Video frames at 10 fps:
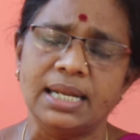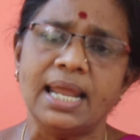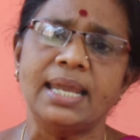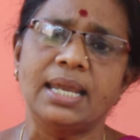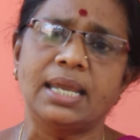
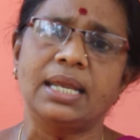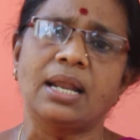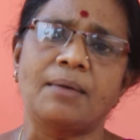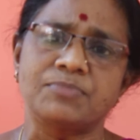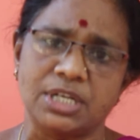நிலைக்கு
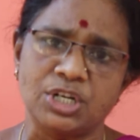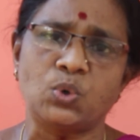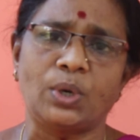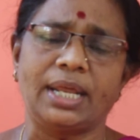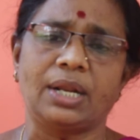நாம் சென்று
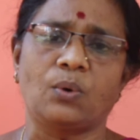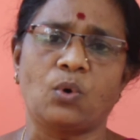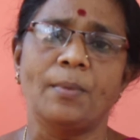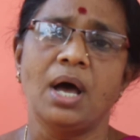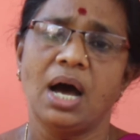
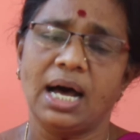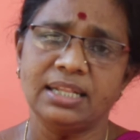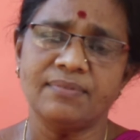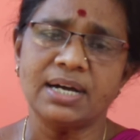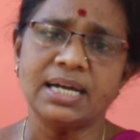கொண்டிருக்கிறோம்
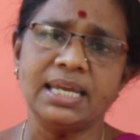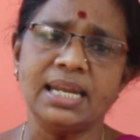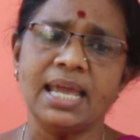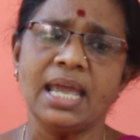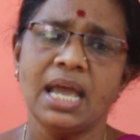அந்த
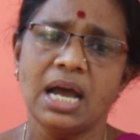வகையிலே